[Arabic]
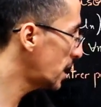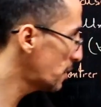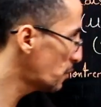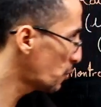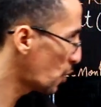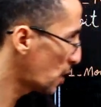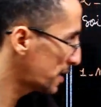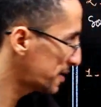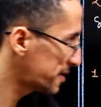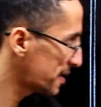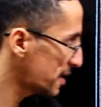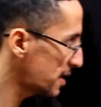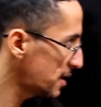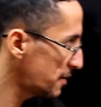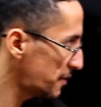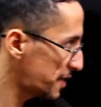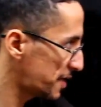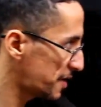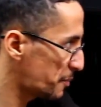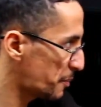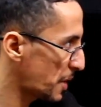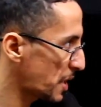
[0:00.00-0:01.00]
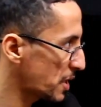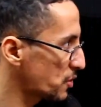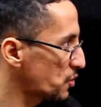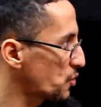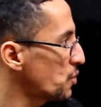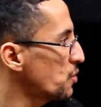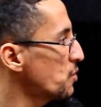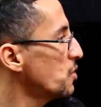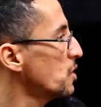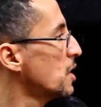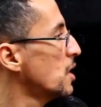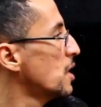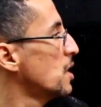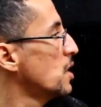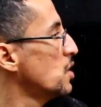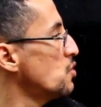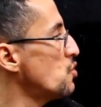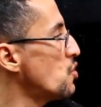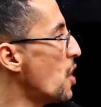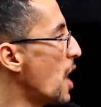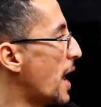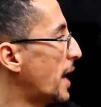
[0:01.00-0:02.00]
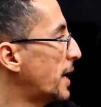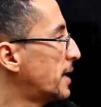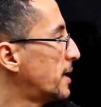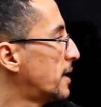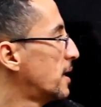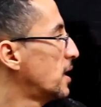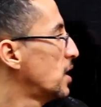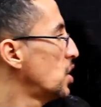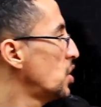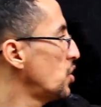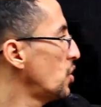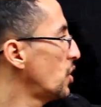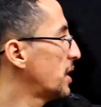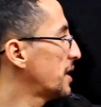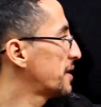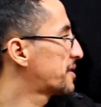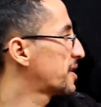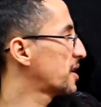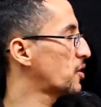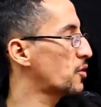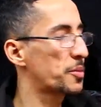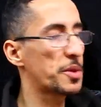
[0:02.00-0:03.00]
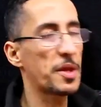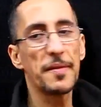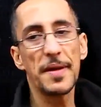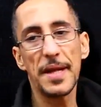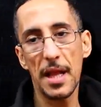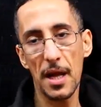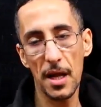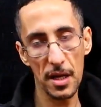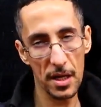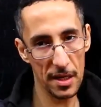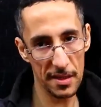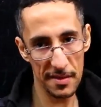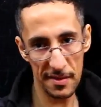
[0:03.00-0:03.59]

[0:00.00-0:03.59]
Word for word: ان موان 1 ديفيزي باغ 2 يو ان يو لي زيرو بطبيعه الحال